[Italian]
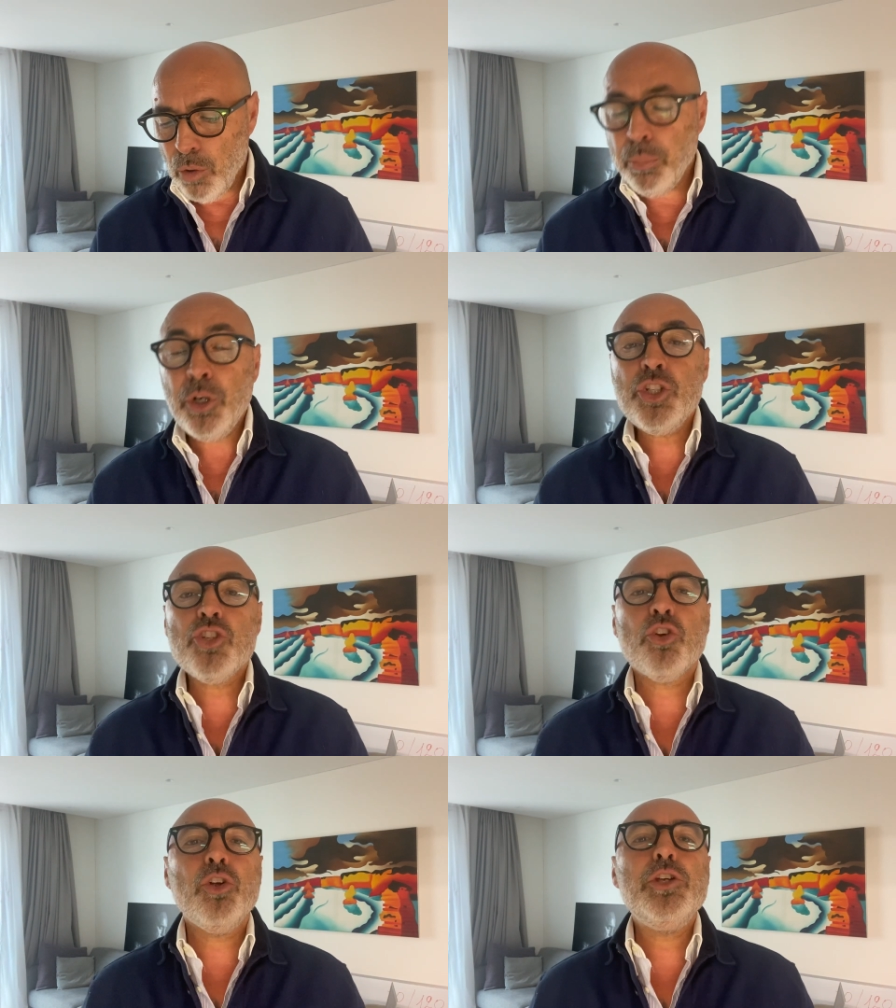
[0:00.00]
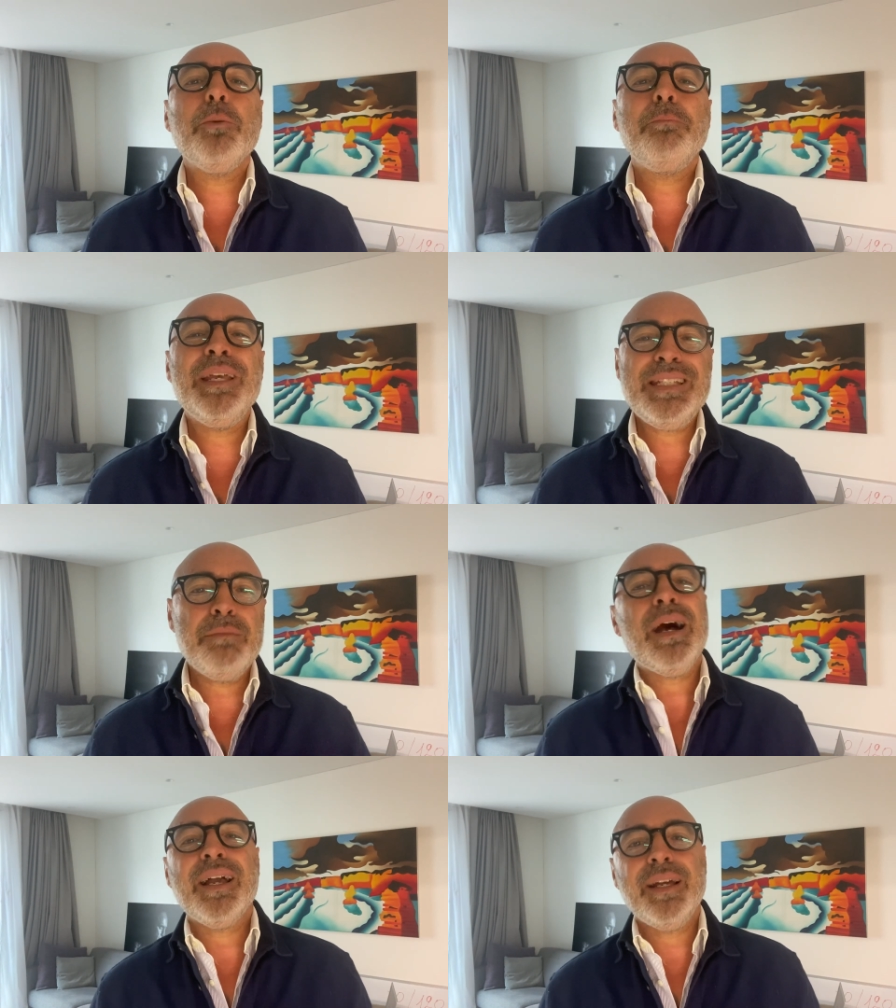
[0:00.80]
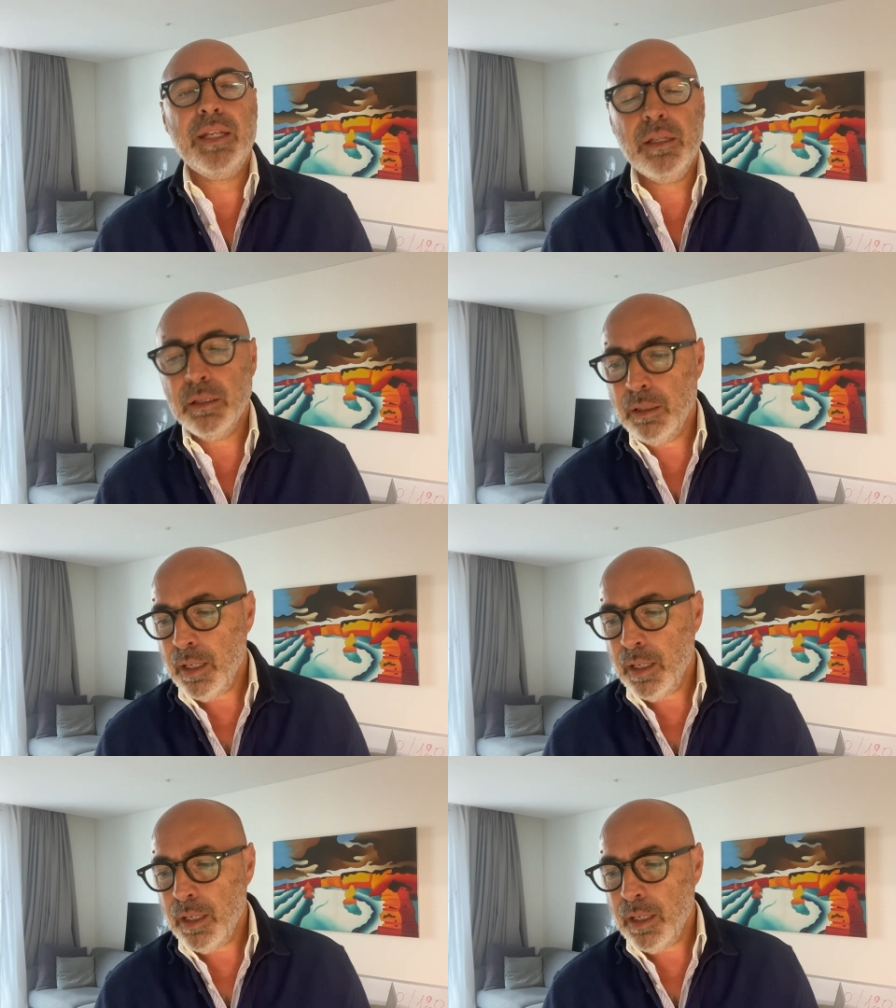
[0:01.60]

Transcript: Poi ci sono gli obesi magri,